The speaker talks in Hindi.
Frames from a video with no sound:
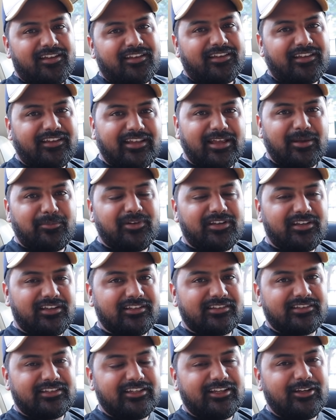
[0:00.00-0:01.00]
कि कैमरी
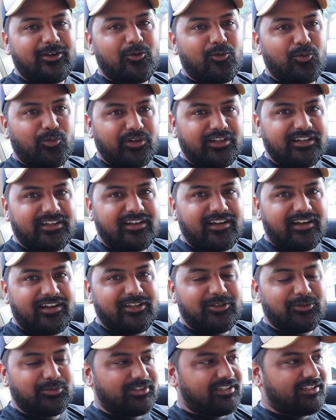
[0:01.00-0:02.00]
कितनी लोडेड
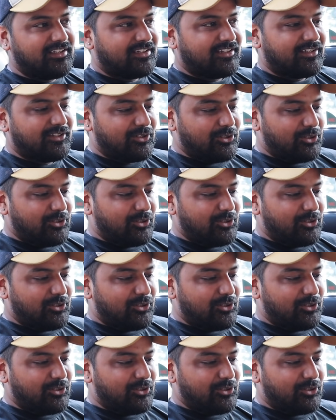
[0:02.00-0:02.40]
गाड़ी होती है